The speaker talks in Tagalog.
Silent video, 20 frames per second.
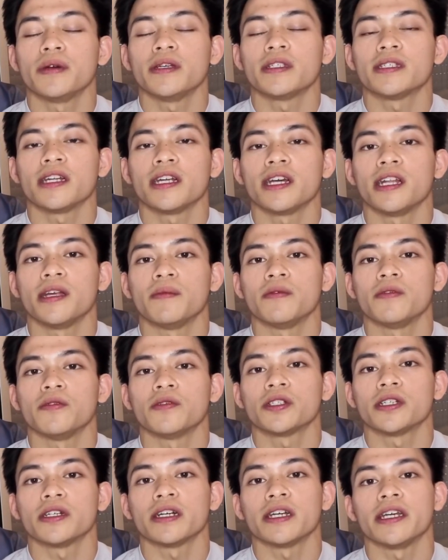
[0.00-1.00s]
may sarili po
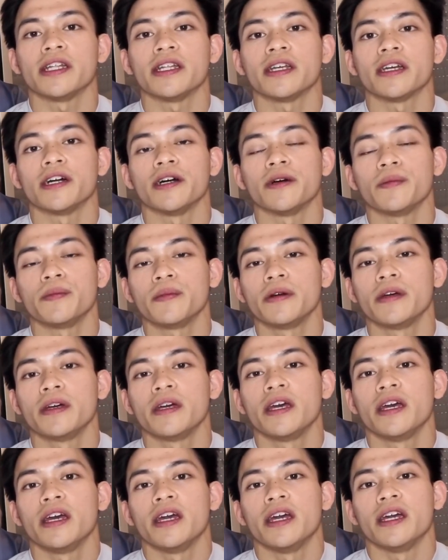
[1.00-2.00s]
siyang income.
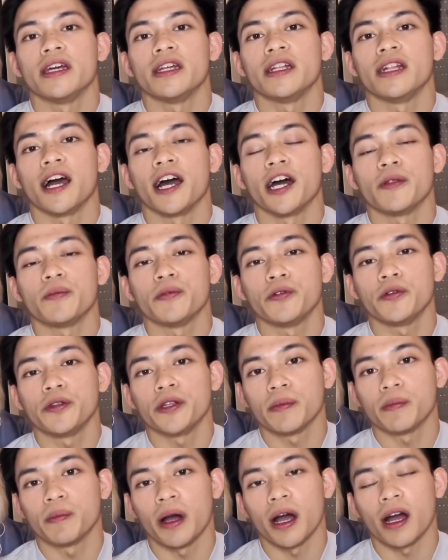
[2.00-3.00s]
And lahat po
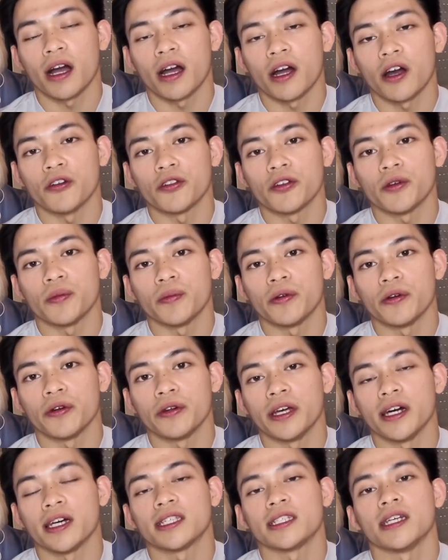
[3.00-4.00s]
ng bank account ko po
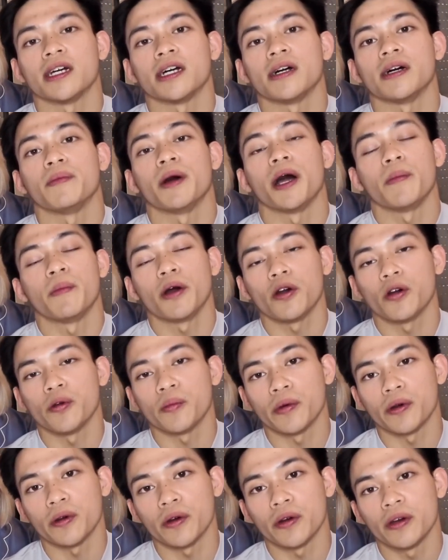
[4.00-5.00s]
nasa mama ko
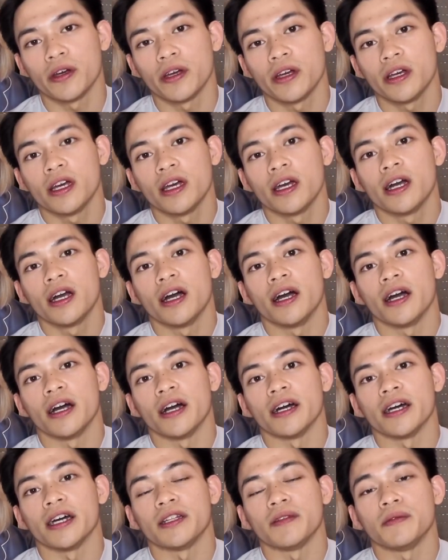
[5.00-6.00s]
po
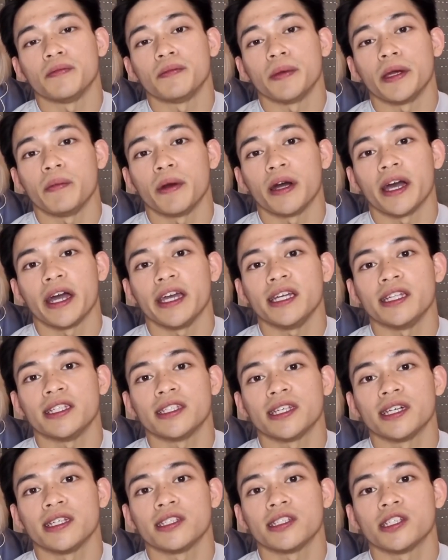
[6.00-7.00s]
at may mga
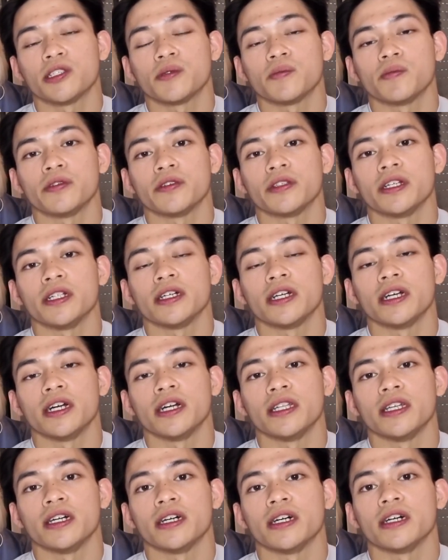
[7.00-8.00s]
instances po talaga
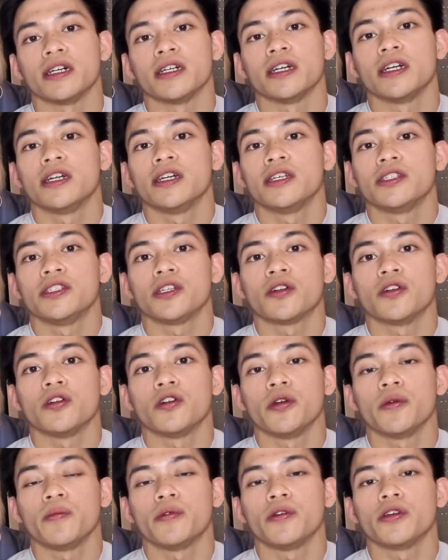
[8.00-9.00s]
na si
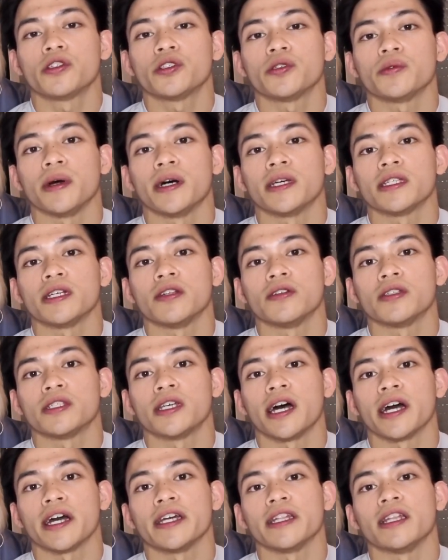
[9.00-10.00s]
Chloe po yung sumasalo
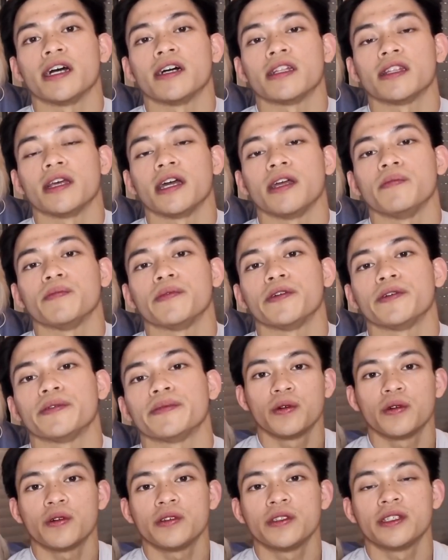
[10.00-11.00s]
sa akin that time po.
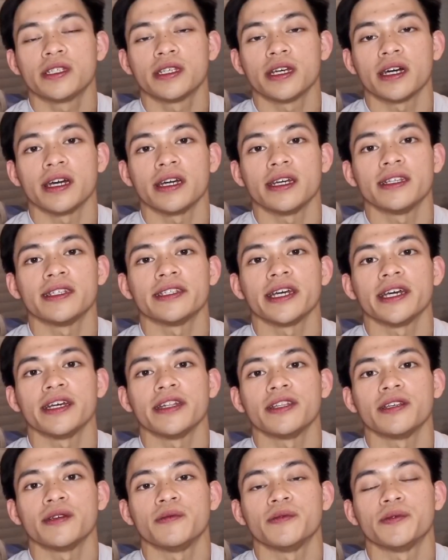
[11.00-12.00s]
Bukod sa
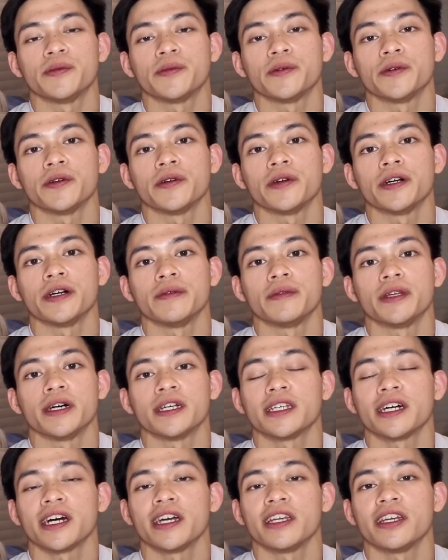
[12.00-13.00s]
incentives po, um,
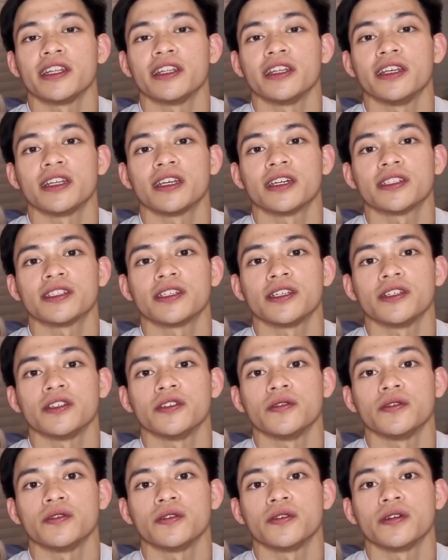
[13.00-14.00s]
nasa kanya din kasi
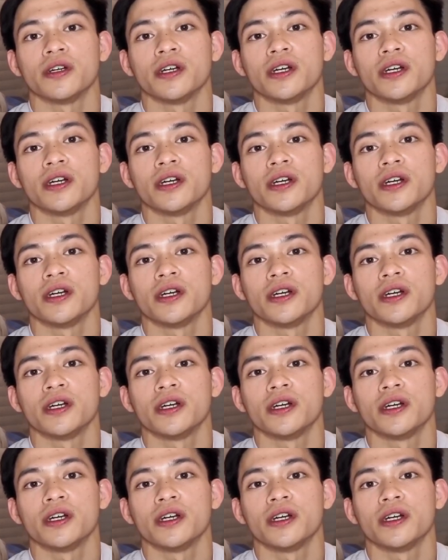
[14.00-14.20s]
yung